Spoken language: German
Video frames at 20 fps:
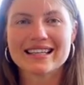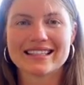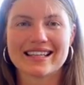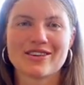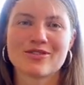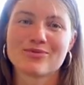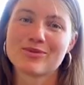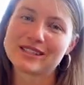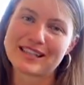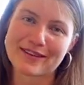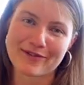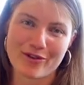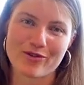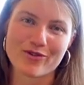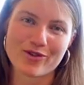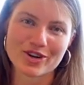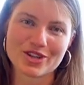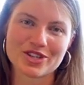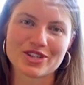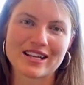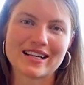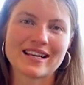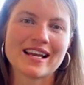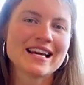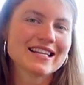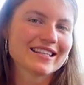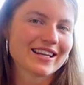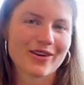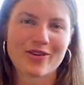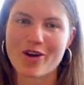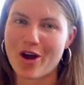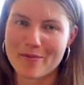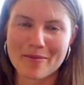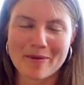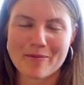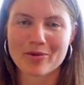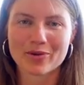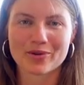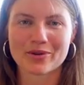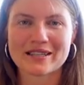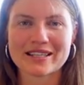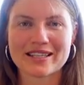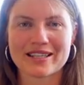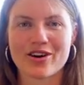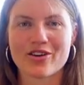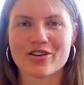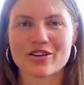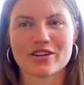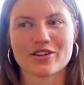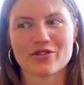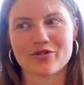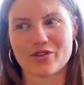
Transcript: denn du musst dir einfach vorstellen, dein Körper produziert auch nicht